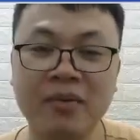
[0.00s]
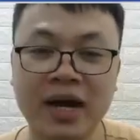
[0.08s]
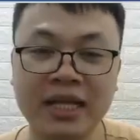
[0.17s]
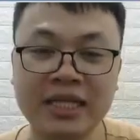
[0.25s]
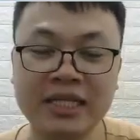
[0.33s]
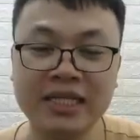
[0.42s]

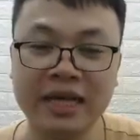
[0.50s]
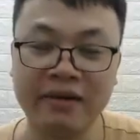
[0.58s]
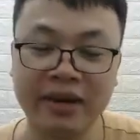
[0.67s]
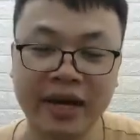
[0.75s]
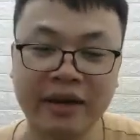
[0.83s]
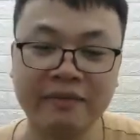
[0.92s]
quá thì chia sẻ với
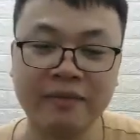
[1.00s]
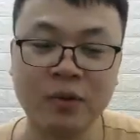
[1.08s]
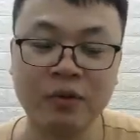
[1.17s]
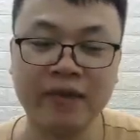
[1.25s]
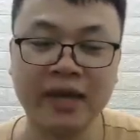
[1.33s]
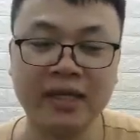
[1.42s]
anh em
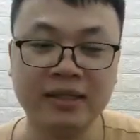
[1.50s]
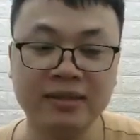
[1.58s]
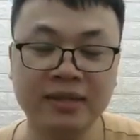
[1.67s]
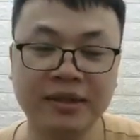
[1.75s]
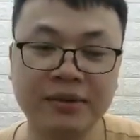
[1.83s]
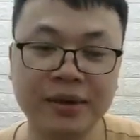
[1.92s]
một vài thứ
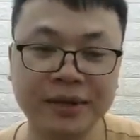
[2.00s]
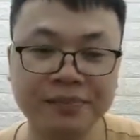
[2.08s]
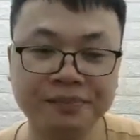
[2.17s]
thế thôi.